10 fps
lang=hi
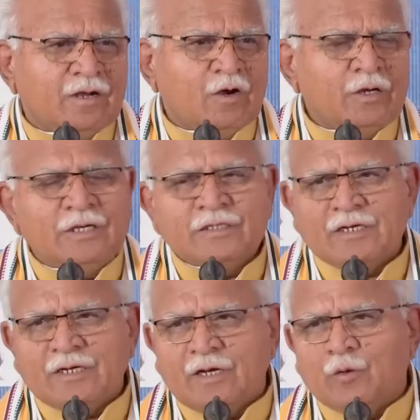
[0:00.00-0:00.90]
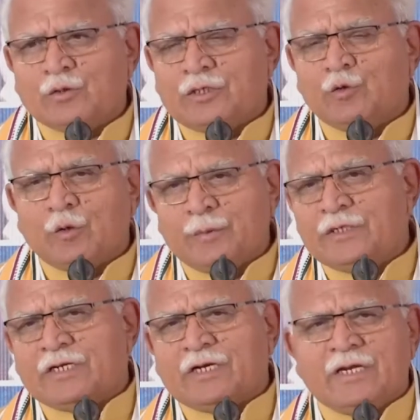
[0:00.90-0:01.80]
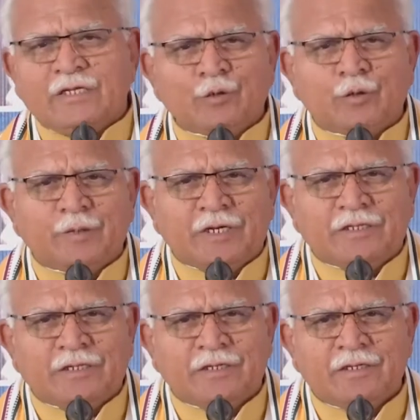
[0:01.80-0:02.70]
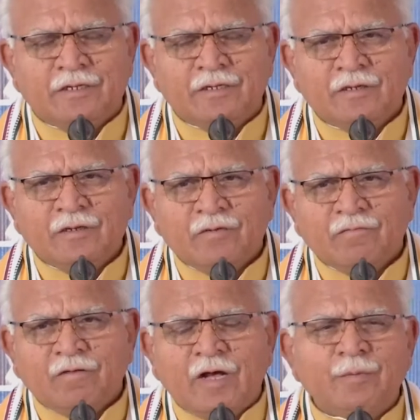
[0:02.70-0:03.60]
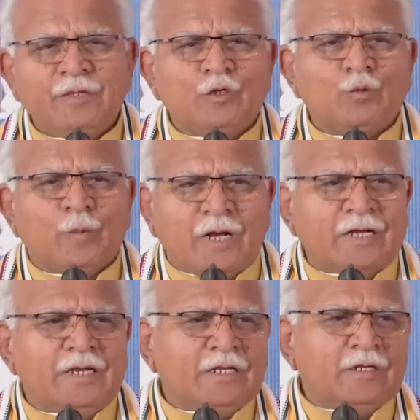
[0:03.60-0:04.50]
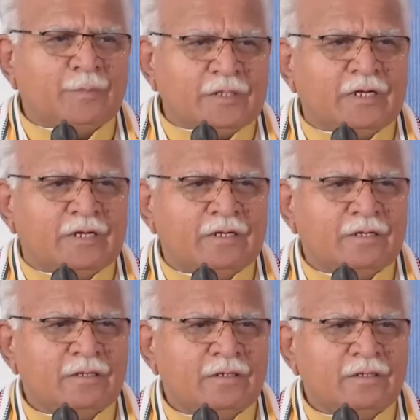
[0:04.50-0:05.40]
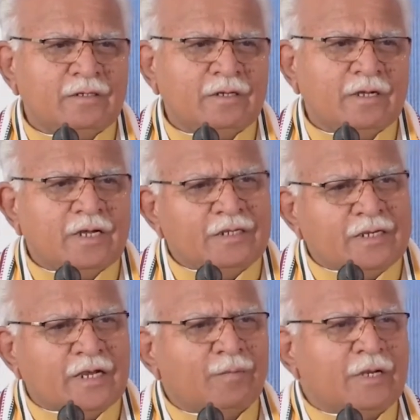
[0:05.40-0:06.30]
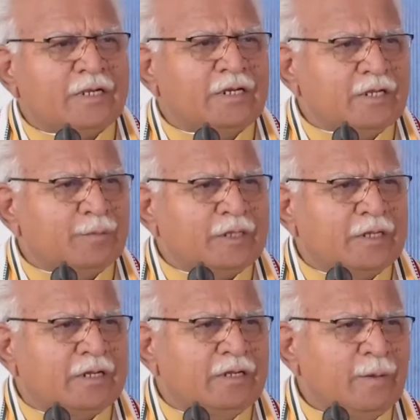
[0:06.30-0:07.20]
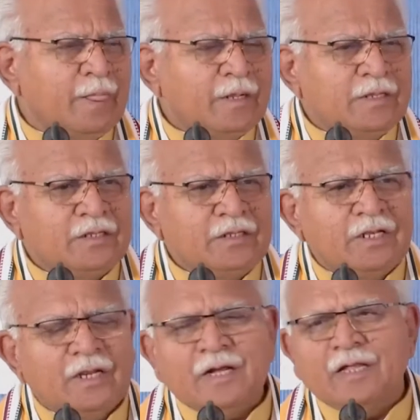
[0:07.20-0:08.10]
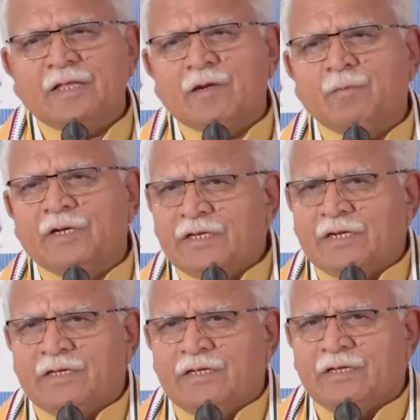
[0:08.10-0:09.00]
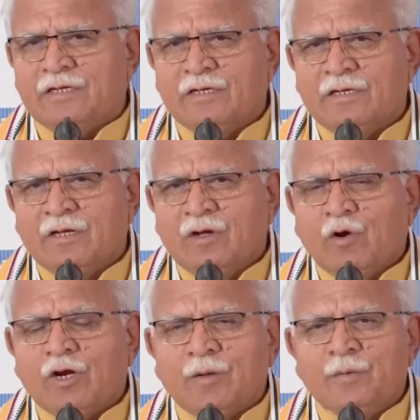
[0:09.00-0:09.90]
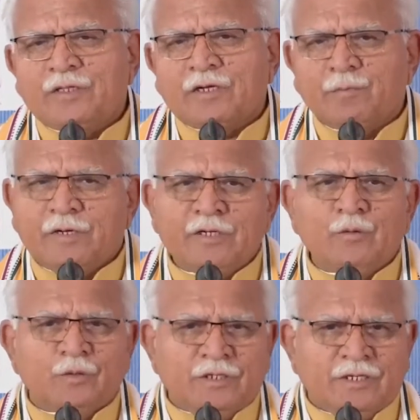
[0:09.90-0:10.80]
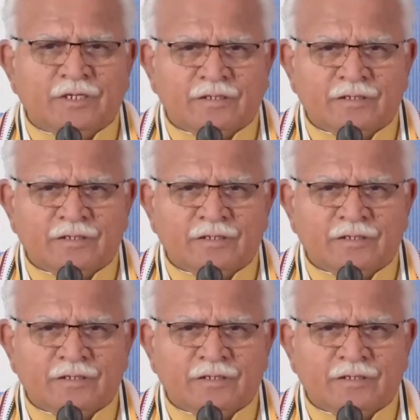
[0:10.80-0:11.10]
और इन सरकारों से जो अपनी सरकारें जिनको हम कहते हैं वहां भी ये जो मांगने की प्रथा अधिकार मांगने की प्रथा ये लगातार बनी रही और अभी तक बनी हुई है